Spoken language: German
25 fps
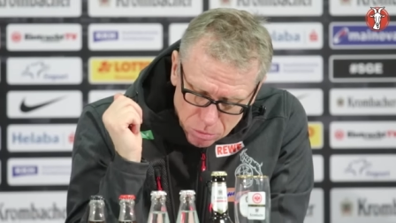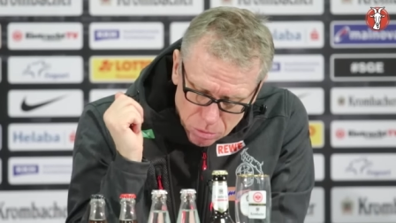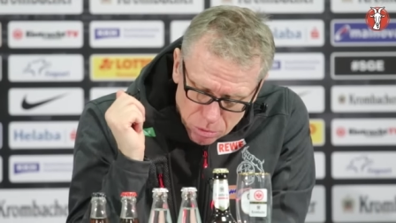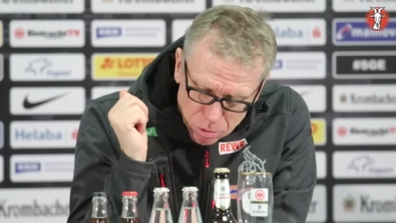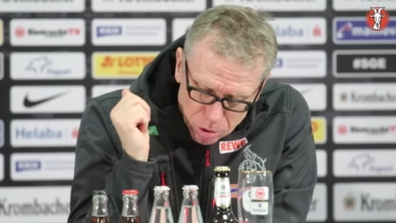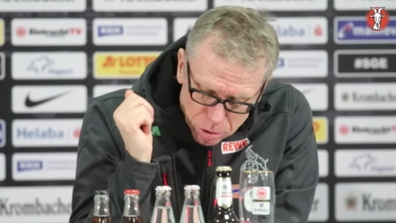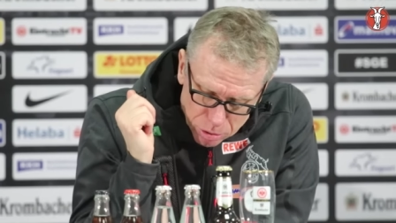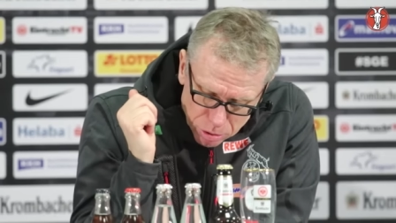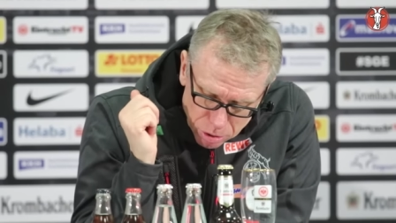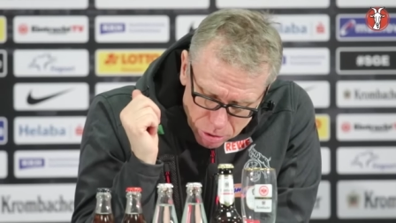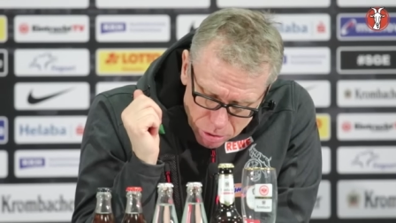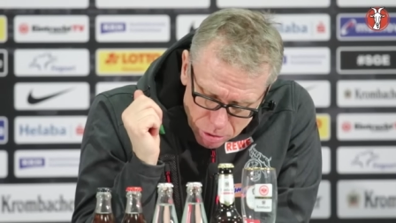
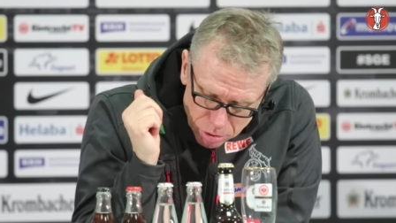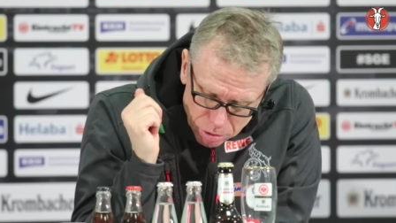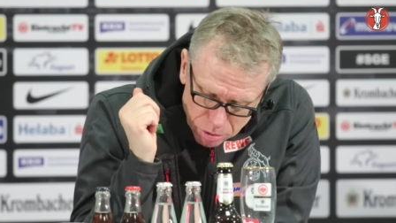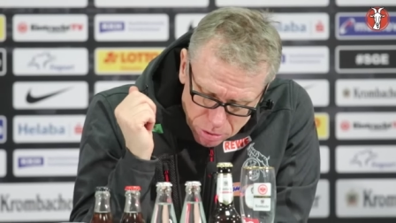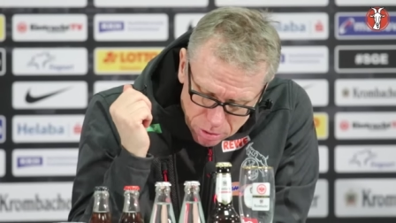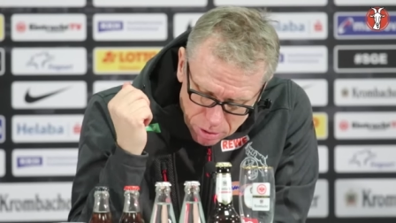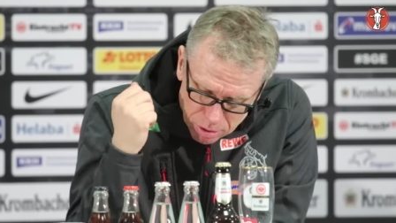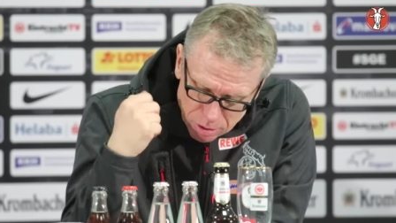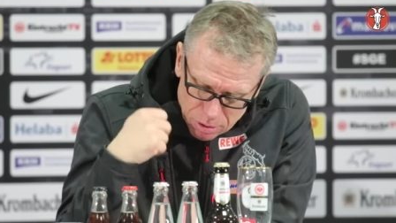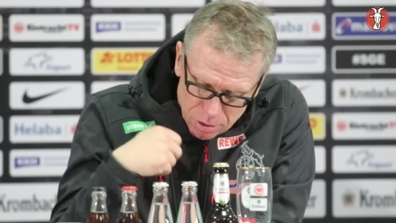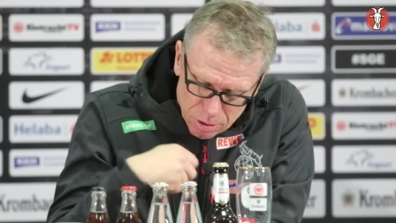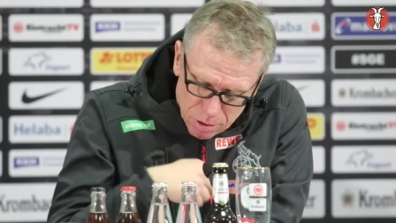Ja, das,
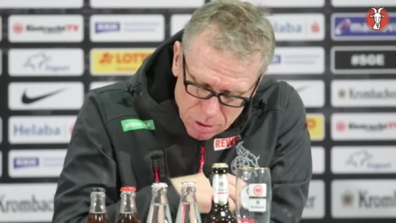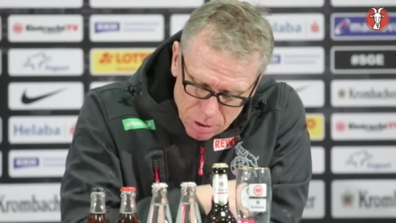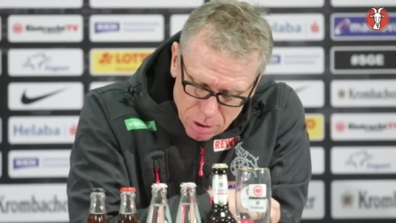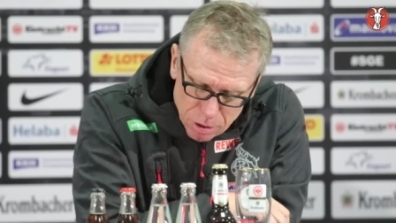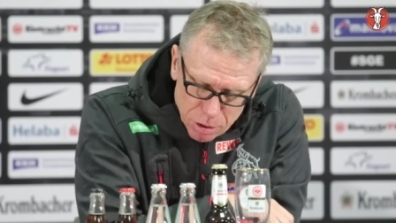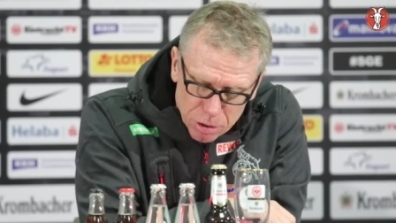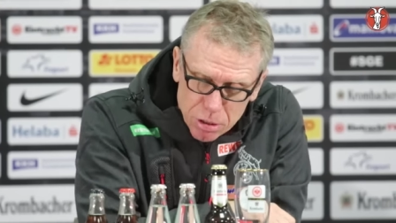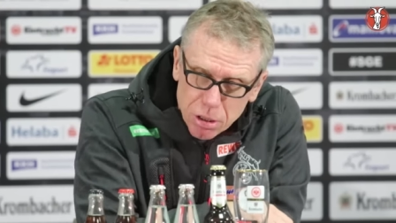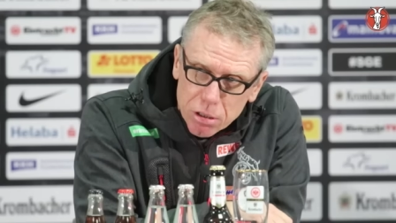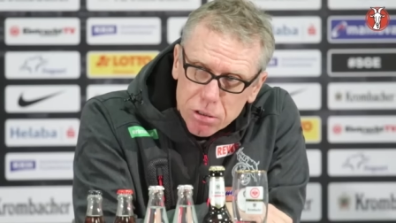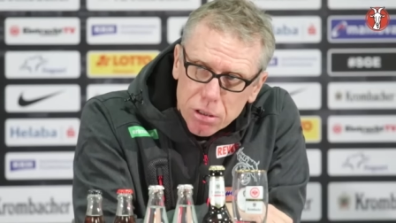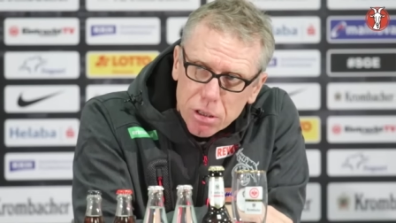das
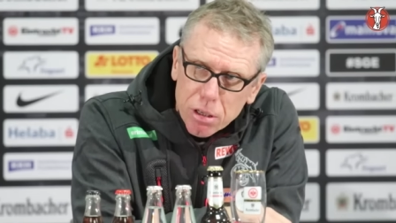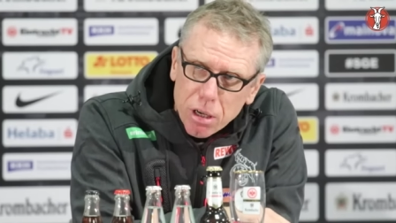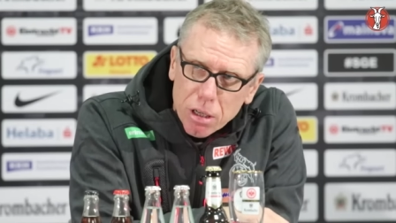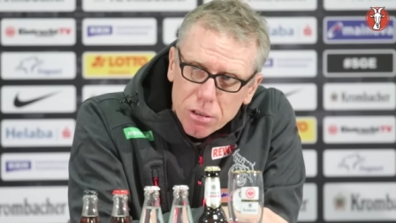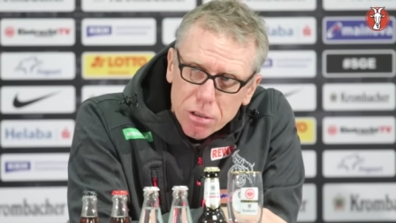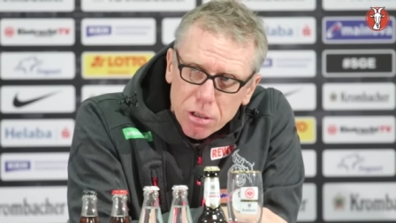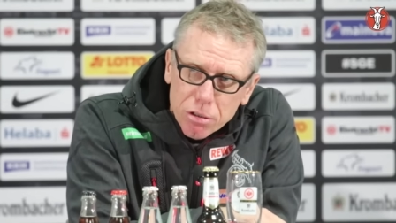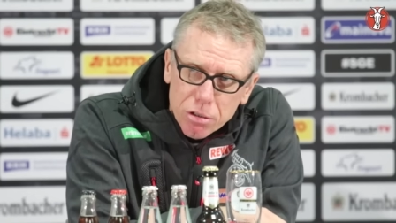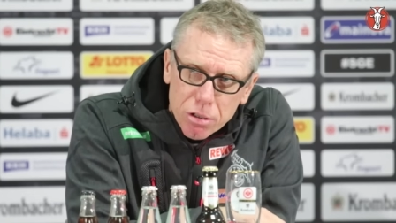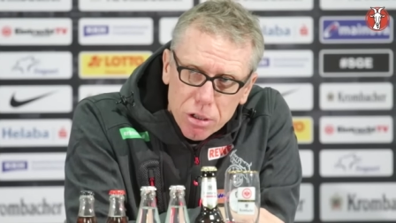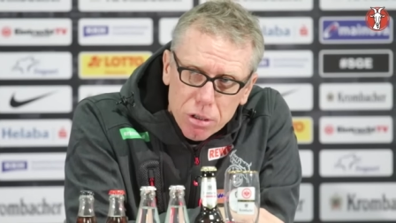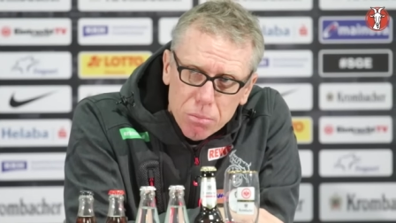liegt an den
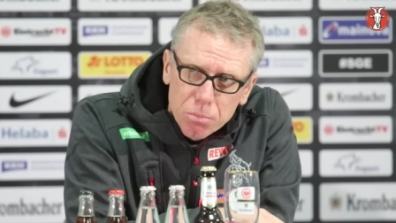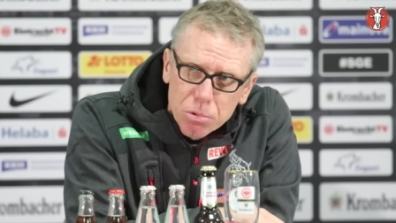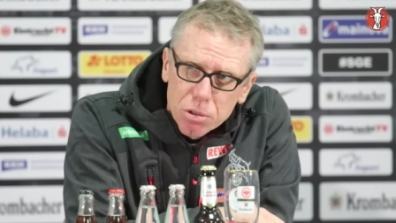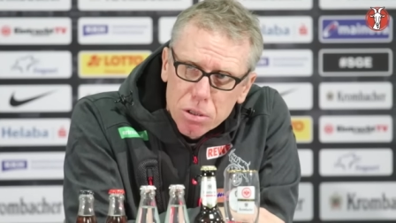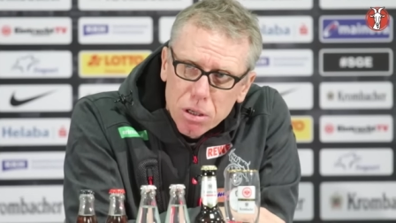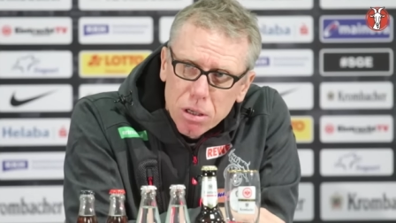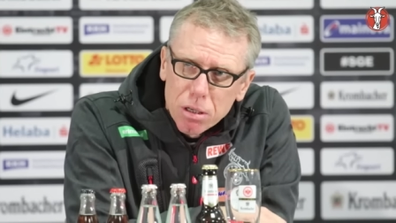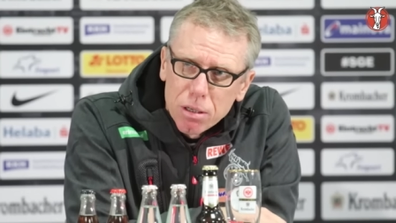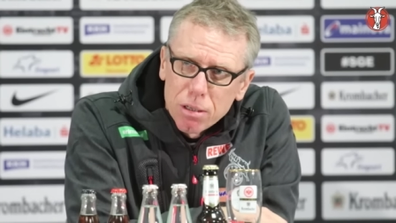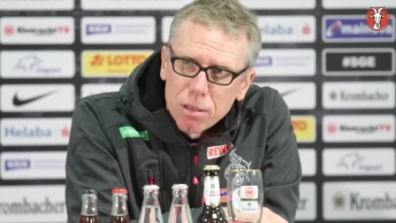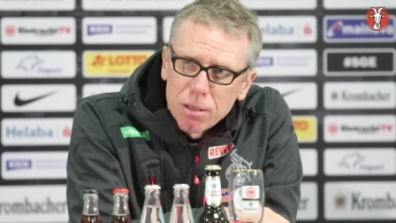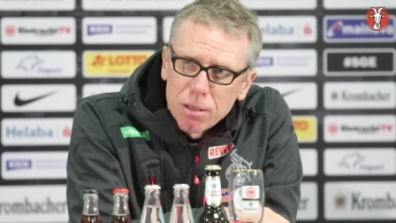anderen Teams.